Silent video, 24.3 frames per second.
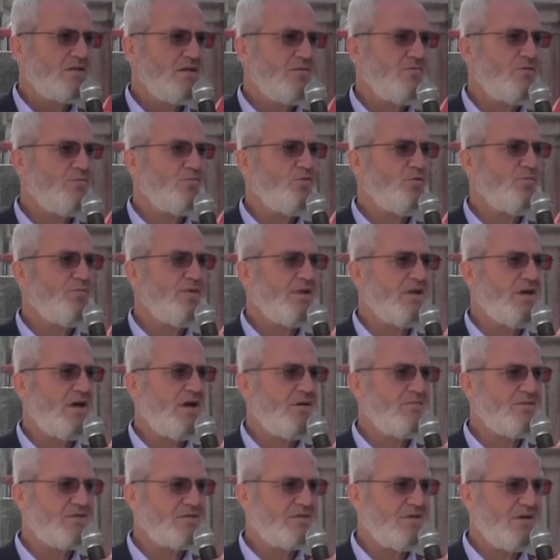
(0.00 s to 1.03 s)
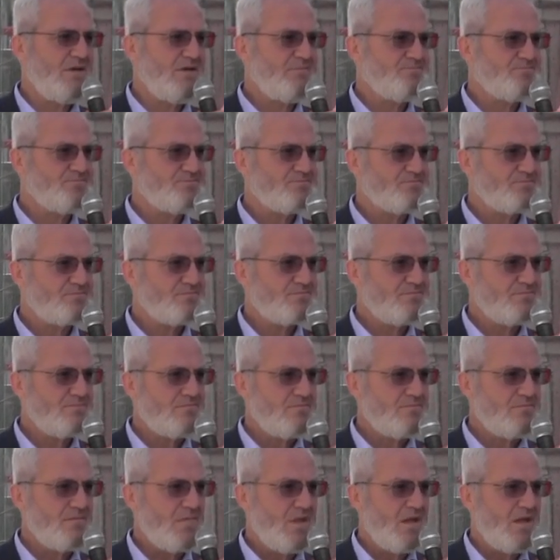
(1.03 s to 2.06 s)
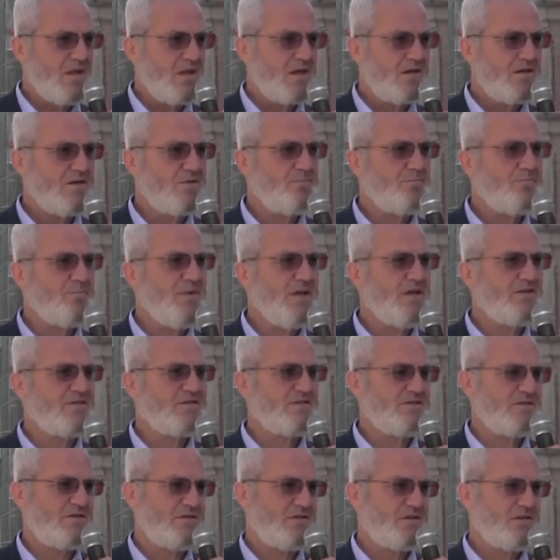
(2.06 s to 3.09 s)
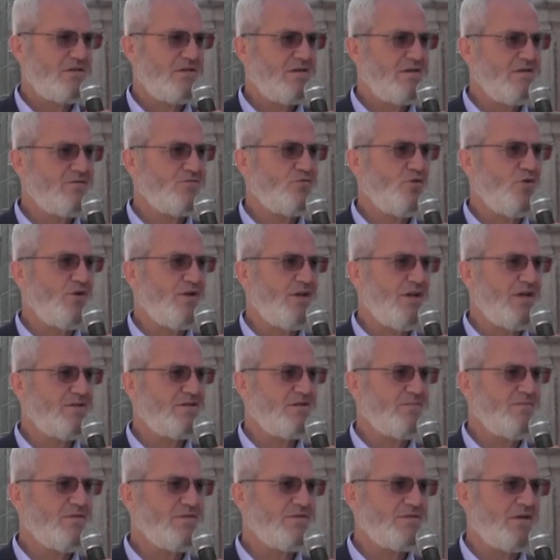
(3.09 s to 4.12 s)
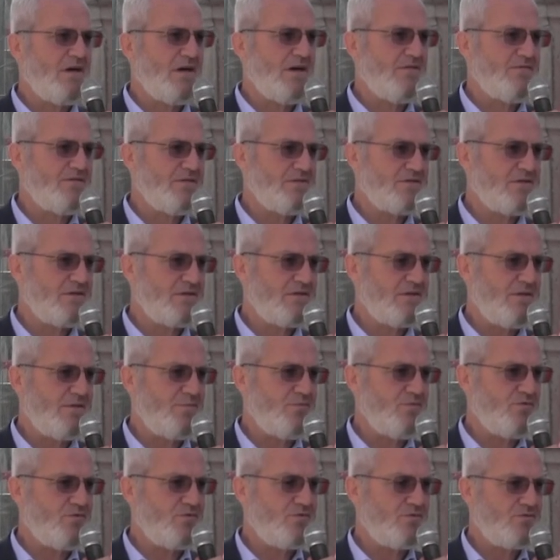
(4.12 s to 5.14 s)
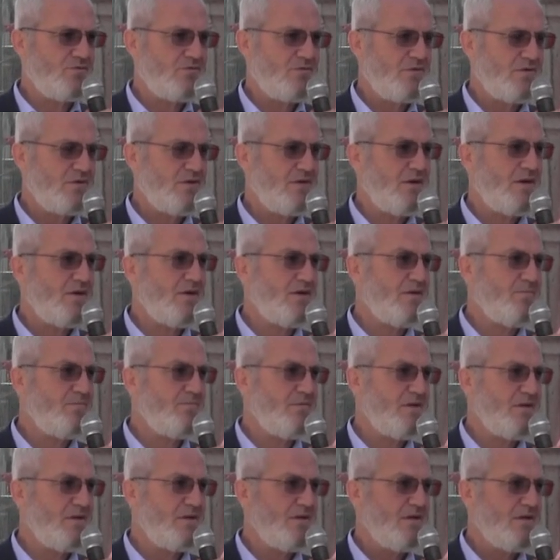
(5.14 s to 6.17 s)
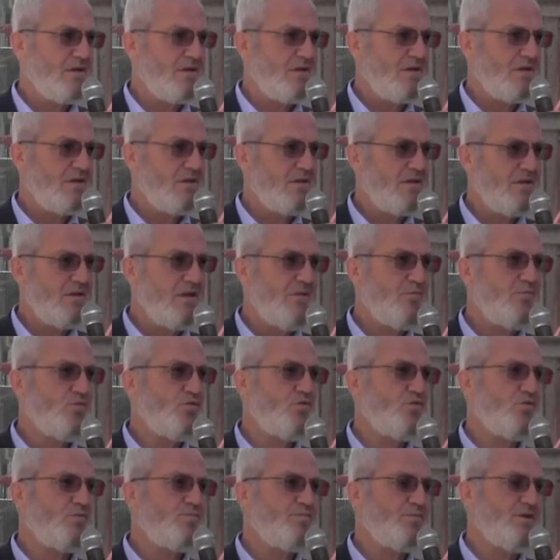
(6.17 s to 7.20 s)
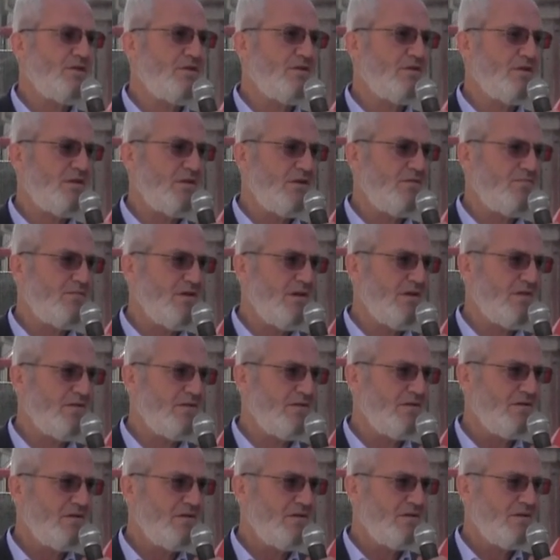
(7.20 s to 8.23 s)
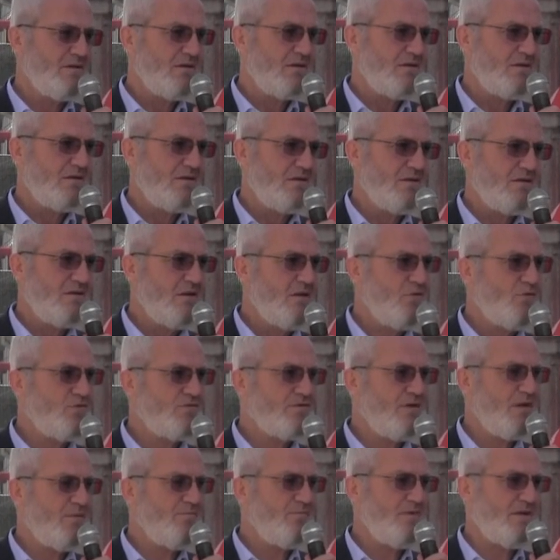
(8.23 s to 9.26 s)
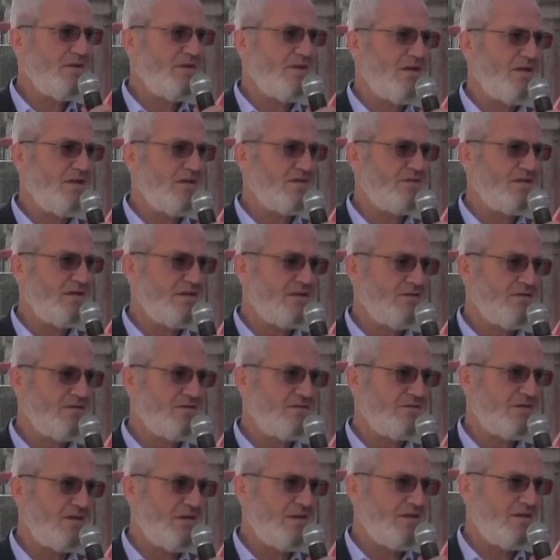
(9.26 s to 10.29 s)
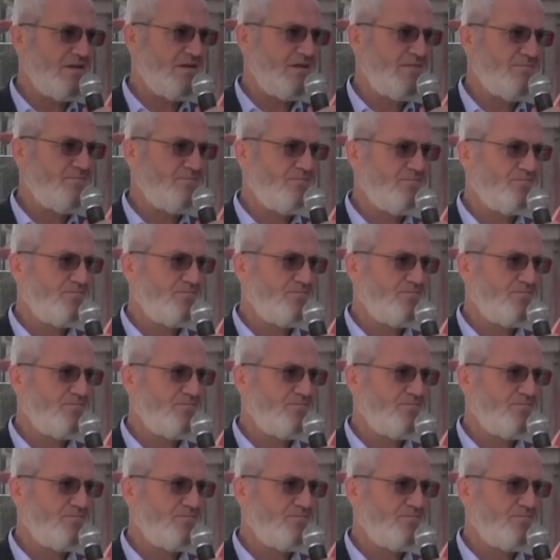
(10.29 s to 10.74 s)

Şimdi bu binamızda 45 kız öğrencimiz hafızlık yapıyor. Ya Rabbi ne büyük bir nimet, ne güzel bir gelecek inşallah.